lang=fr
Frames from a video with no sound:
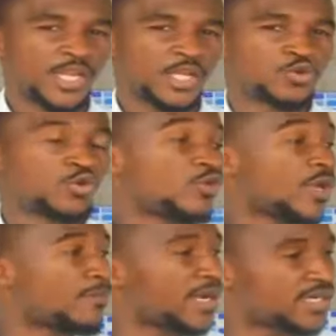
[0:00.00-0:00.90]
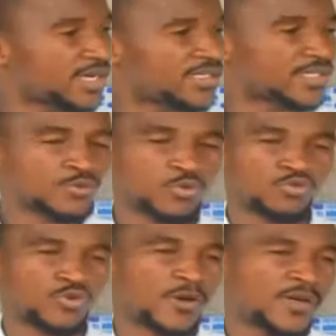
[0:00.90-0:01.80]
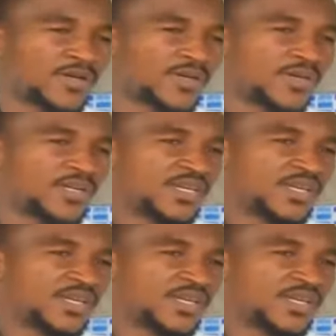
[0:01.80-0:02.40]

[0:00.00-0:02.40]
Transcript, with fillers: mm. mm. y ya bana il mm. ya,